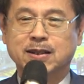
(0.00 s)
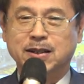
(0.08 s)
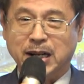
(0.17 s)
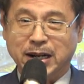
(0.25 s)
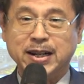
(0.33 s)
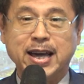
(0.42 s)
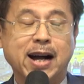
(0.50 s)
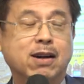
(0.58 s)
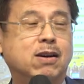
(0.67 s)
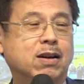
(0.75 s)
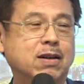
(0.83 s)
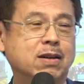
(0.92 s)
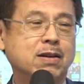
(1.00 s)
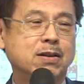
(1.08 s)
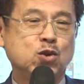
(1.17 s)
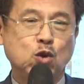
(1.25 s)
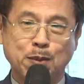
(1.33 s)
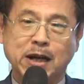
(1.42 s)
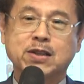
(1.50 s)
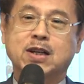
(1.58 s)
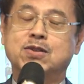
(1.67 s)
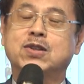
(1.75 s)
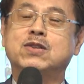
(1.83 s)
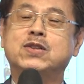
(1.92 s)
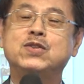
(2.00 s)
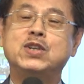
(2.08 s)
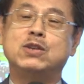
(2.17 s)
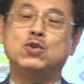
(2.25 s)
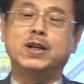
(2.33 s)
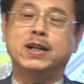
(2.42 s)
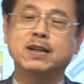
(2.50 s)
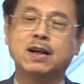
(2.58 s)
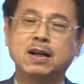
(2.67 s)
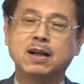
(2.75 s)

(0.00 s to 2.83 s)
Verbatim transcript: 能量，就把这个事情解决了。